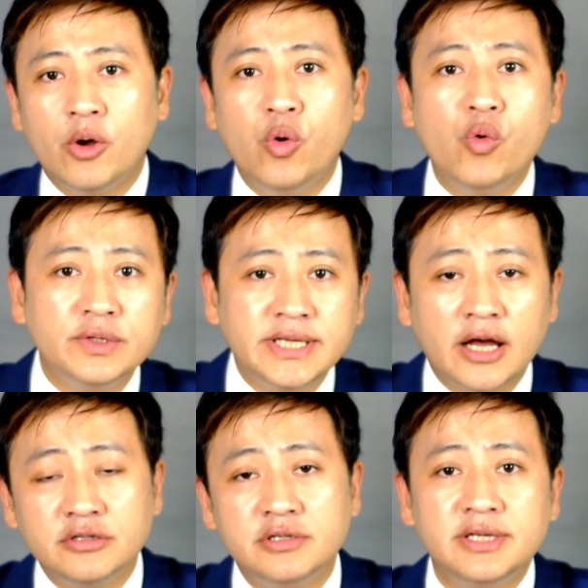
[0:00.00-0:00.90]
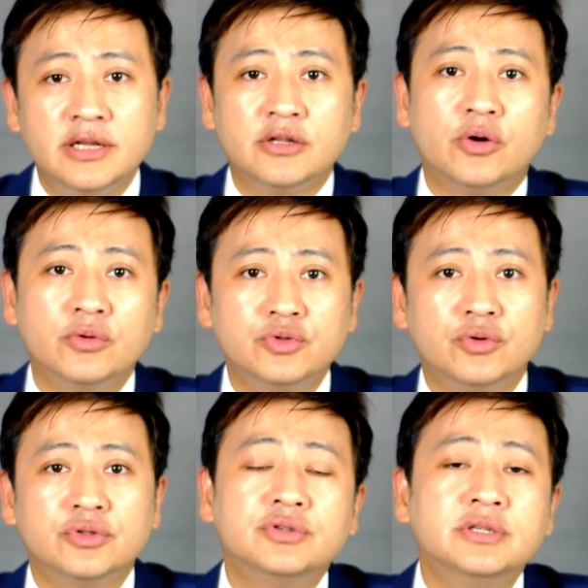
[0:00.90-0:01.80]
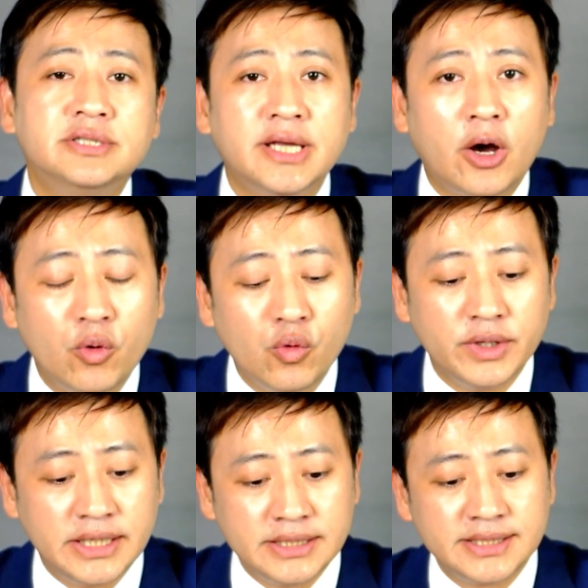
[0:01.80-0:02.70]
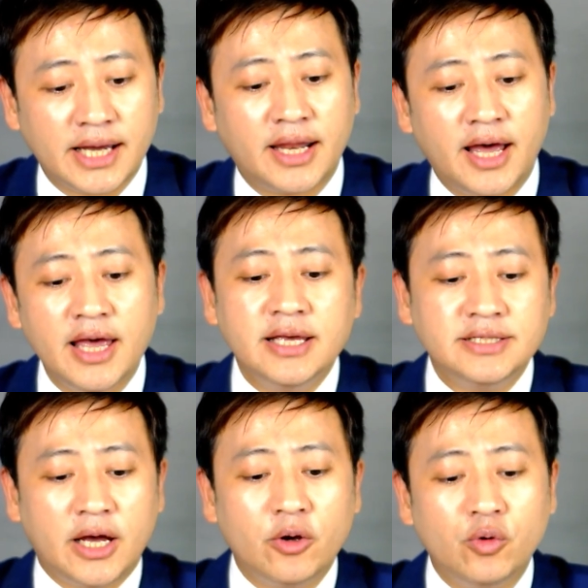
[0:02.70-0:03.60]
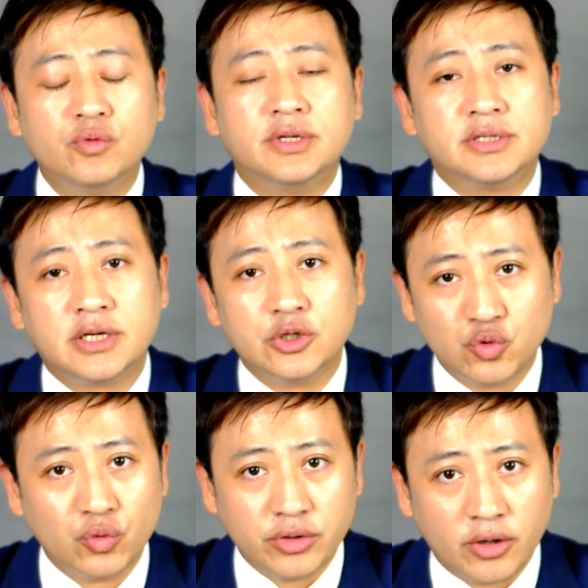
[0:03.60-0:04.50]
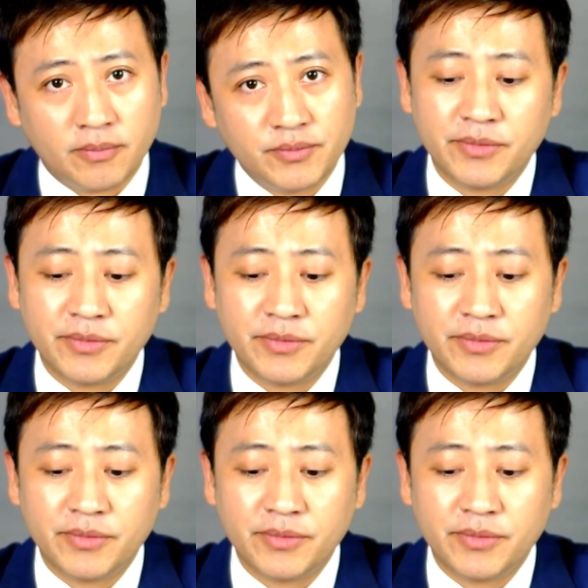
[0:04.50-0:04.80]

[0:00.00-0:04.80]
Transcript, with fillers: 互相之间的动作，就是交互影响啦，相互的这个作用。